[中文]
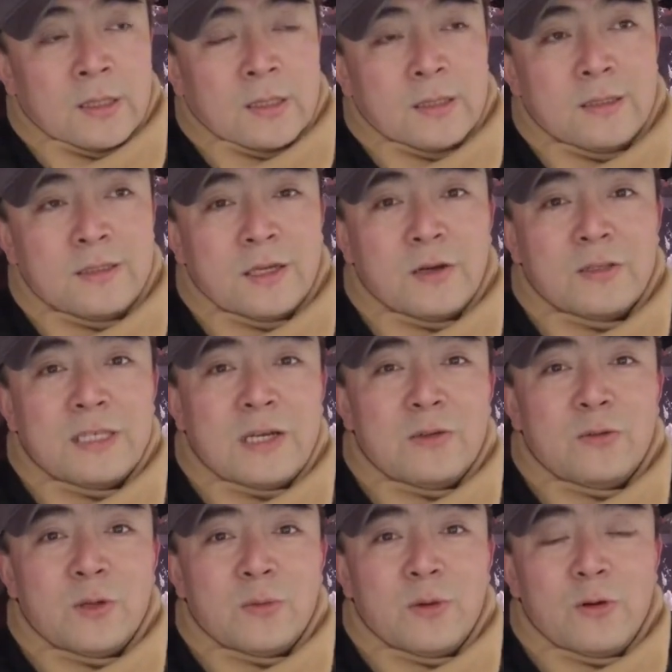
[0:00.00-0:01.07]
呃，想要加
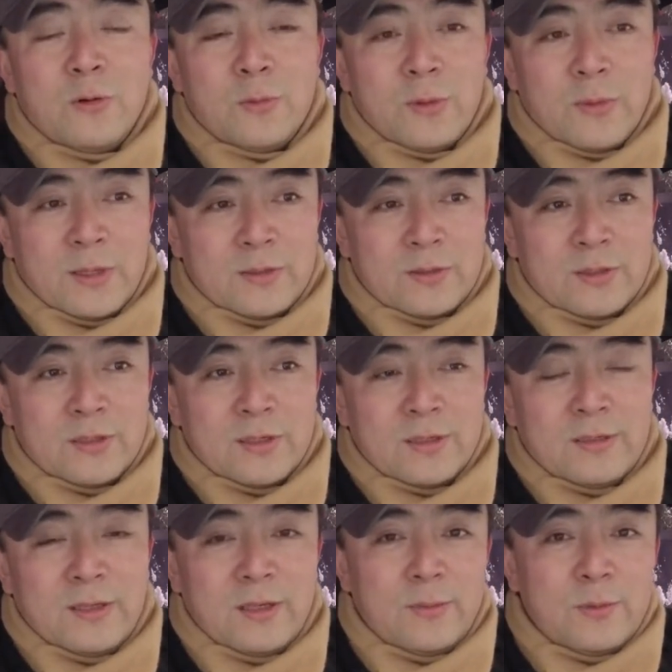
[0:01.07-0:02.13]
入的朋友们嘛，就是
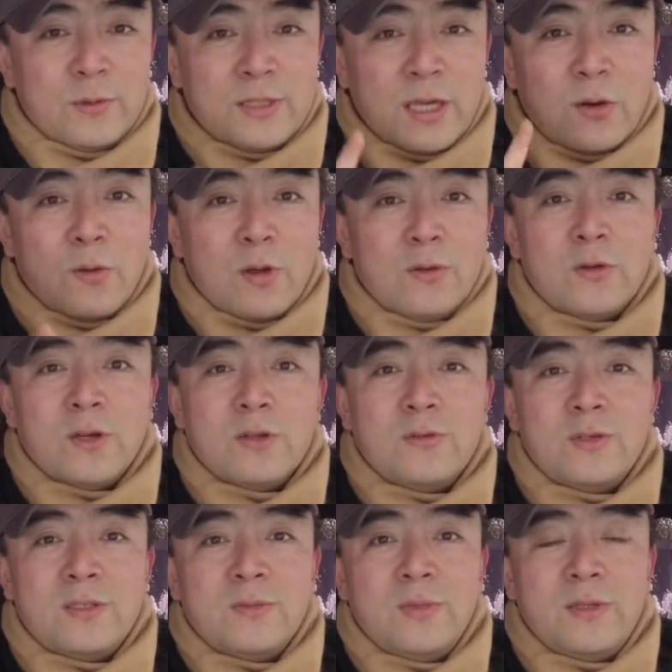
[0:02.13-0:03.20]
第一步先关注老杜
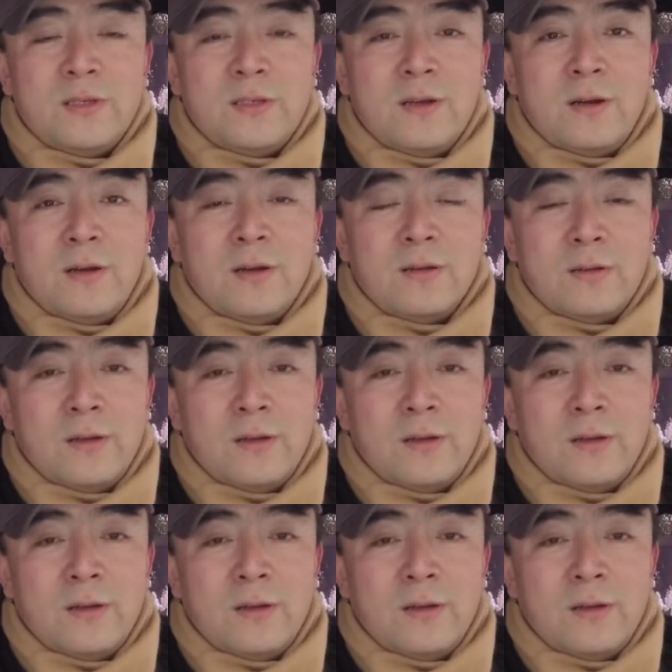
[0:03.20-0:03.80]
的自媒体账号，